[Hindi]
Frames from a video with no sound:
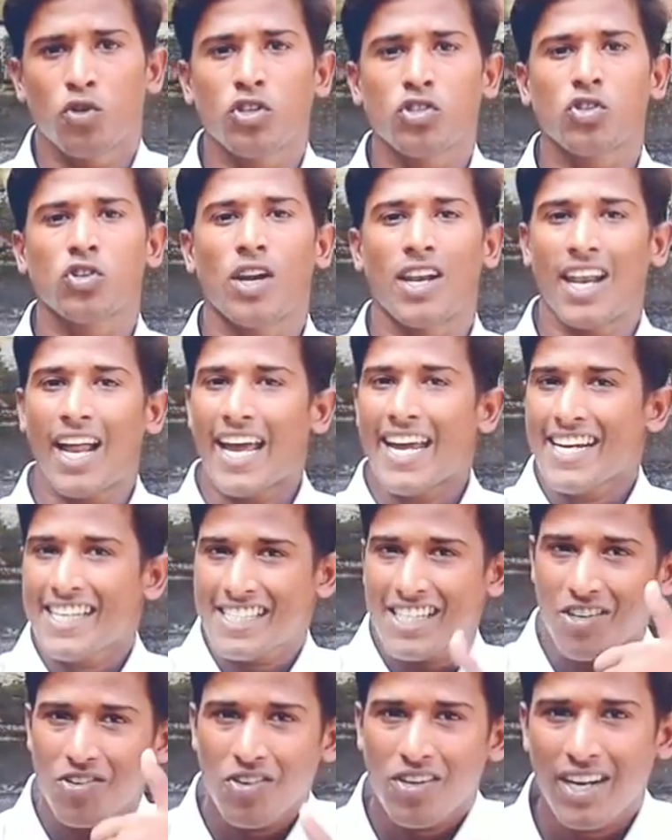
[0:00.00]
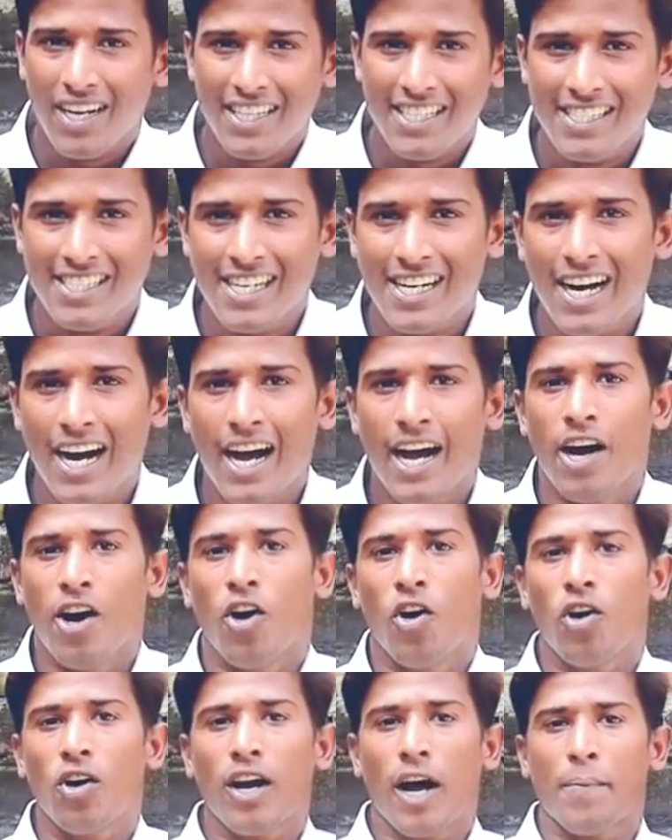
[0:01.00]
दोस्तों लाइक जरूर कर दीजिएगा
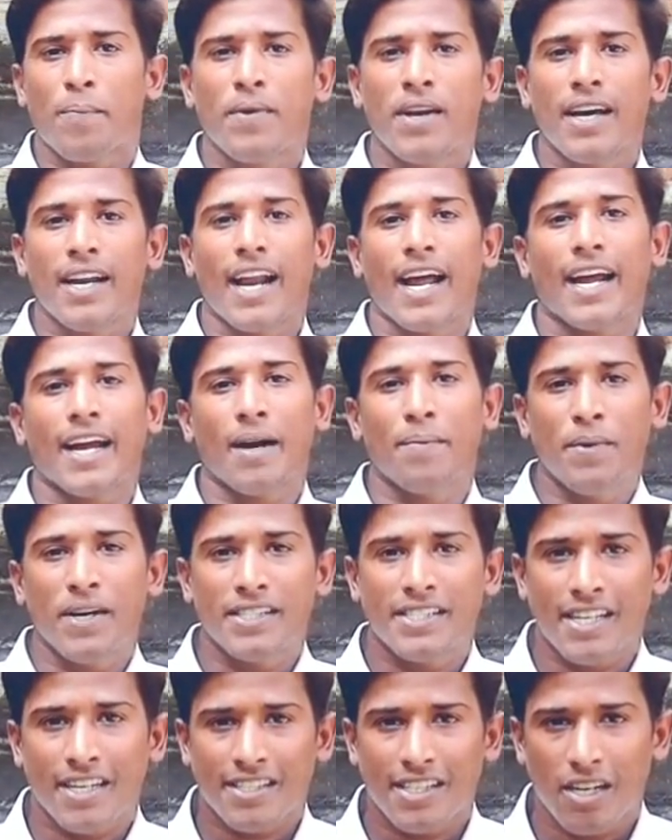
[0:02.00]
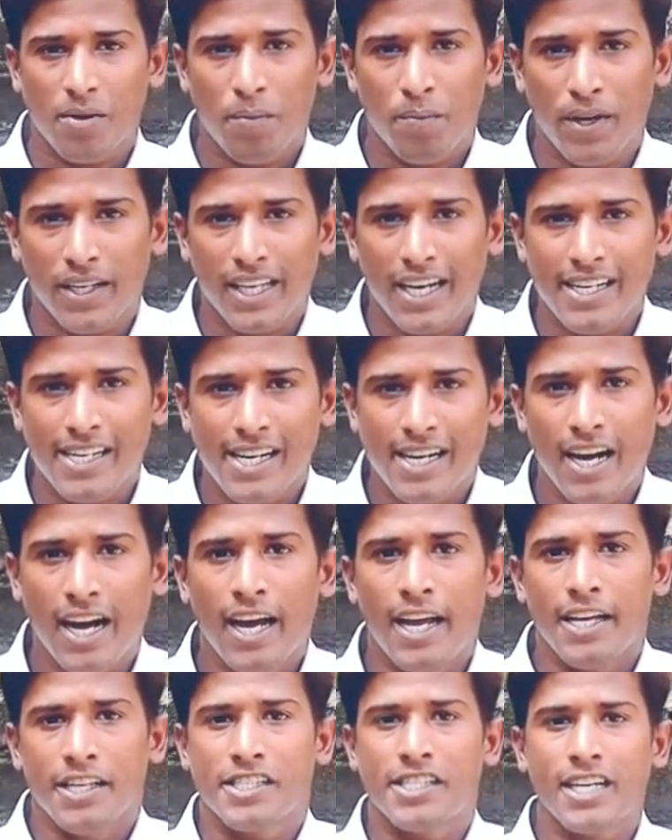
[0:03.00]
और अपना राय कमेंट सेक्शन में
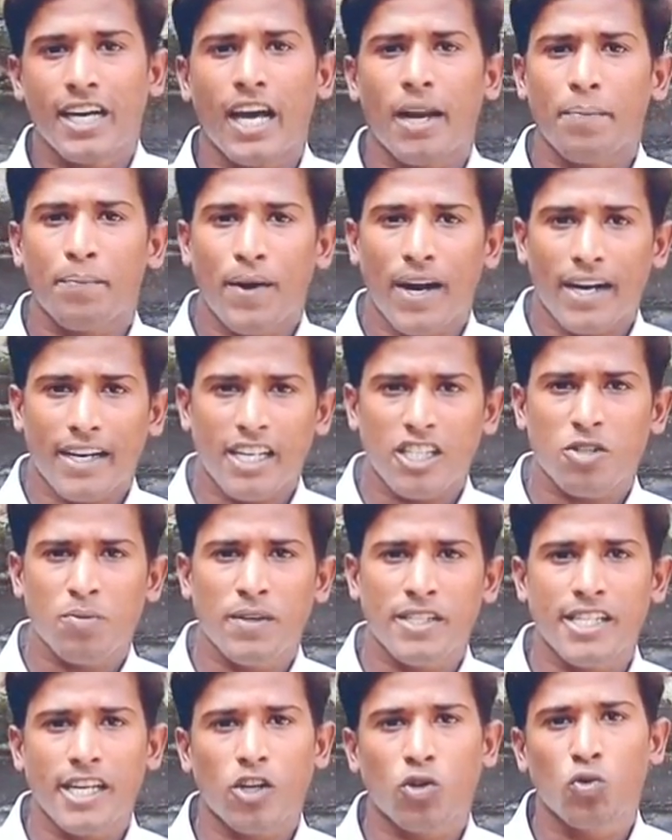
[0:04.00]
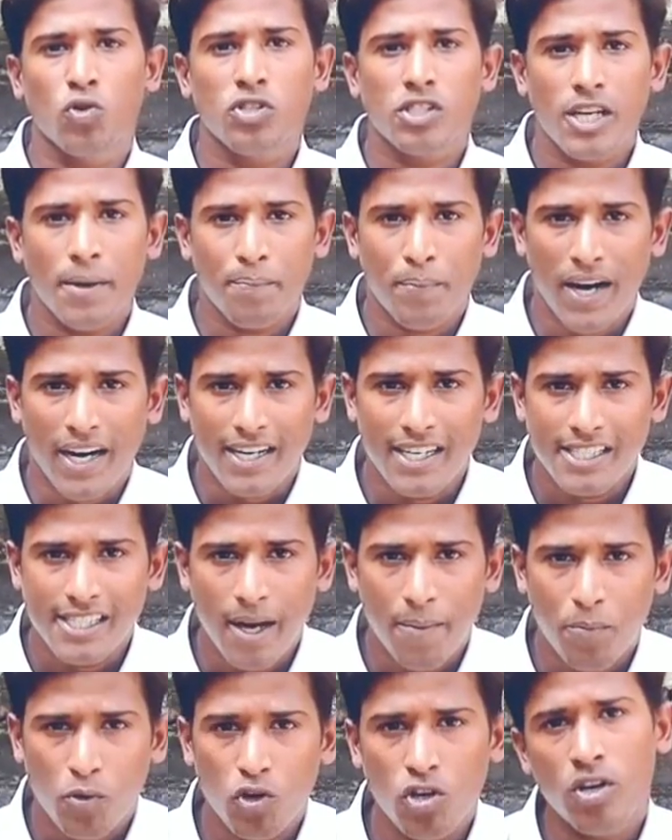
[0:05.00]
बताइएगा चार प्रैक्टिस में से कौन सा
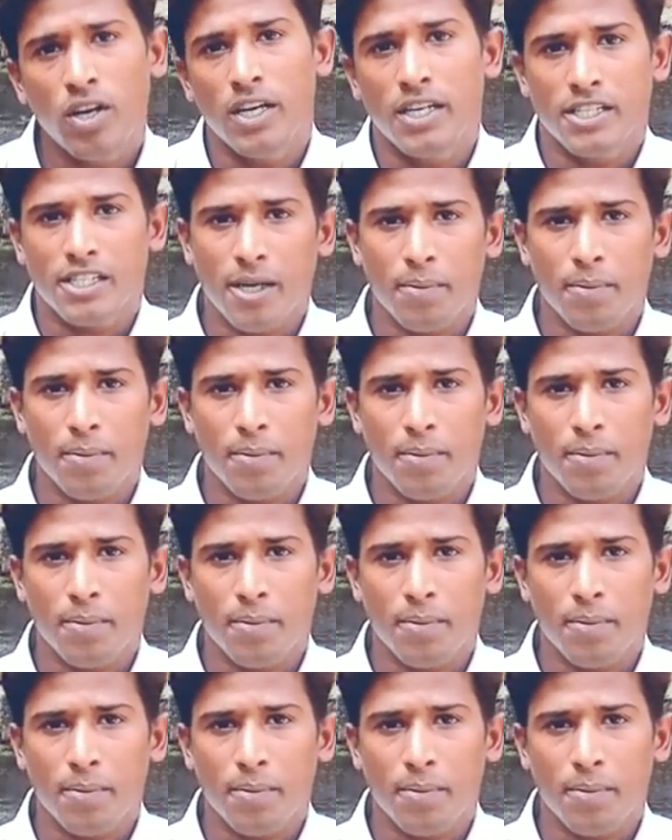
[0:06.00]
प्रैक्टिस आपको